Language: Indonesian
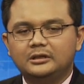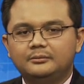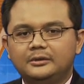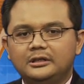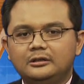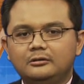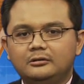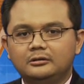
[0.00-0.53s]

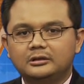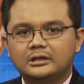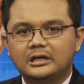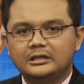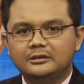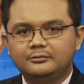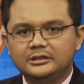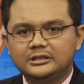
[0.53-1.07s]
Menurut
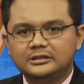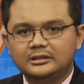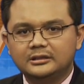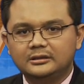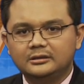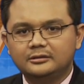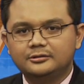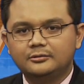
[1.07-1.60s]

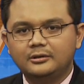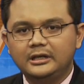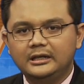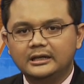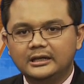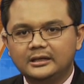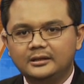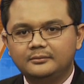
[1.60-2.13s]
Hawizkel
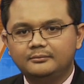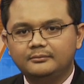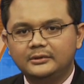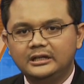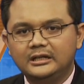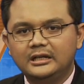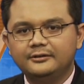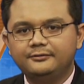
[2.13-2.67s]
Suringa
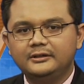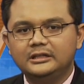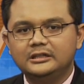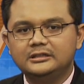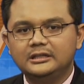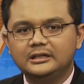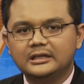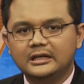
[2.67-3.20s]

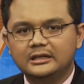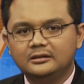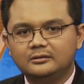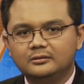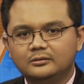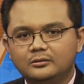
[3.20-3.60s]
mendefinisikan